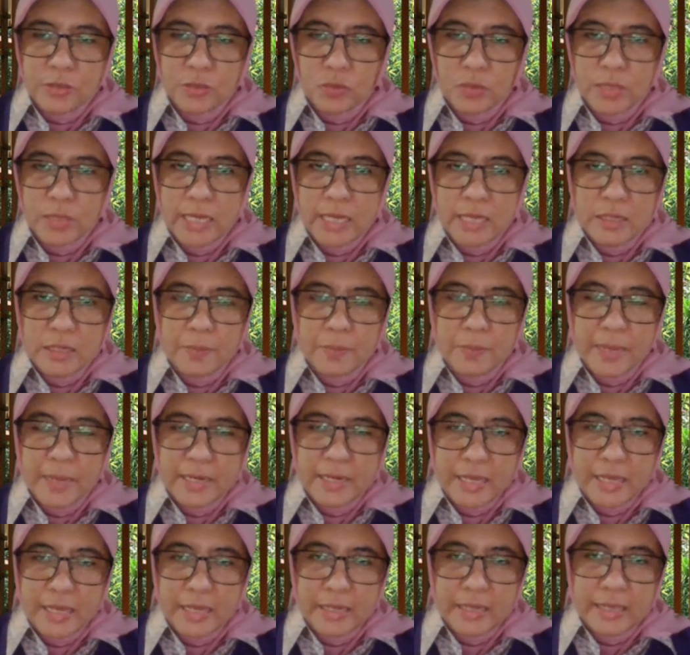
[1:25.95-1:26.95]
ajukan
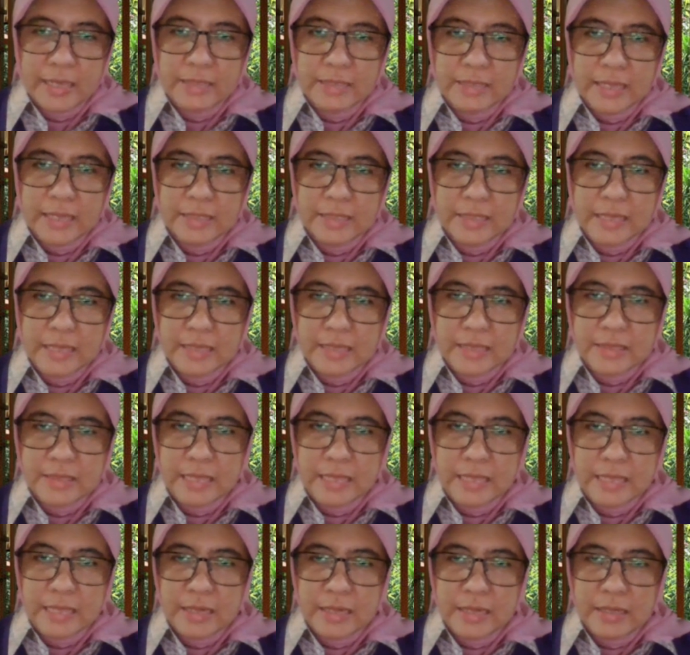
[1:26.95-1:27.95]
kepada Kasatgas
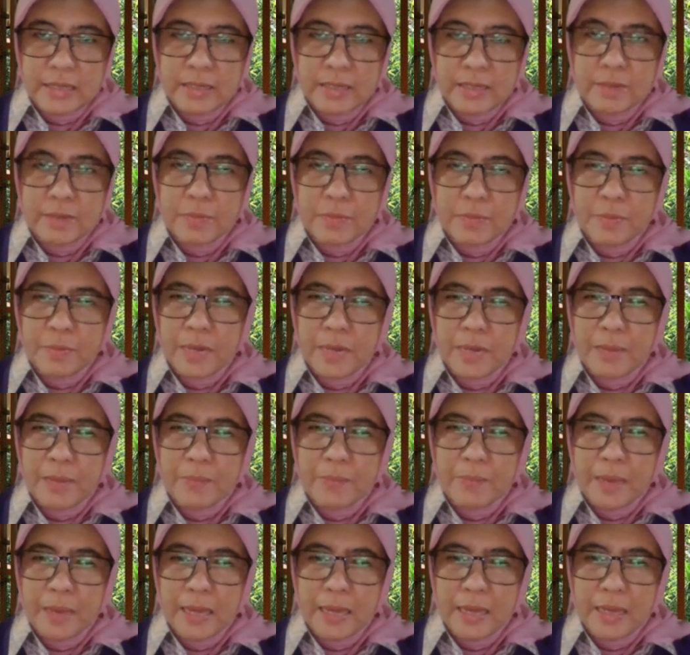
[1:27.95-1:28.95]
dan uh,
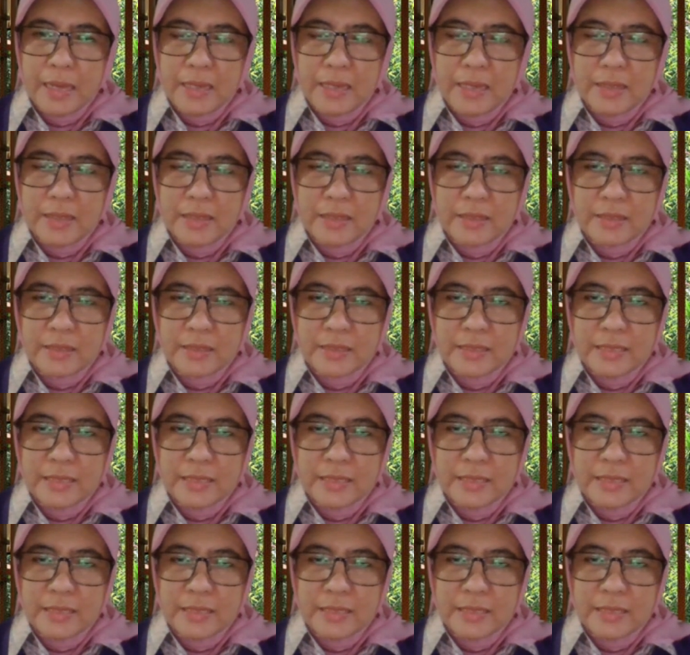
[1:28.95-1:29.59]
beberapa uh,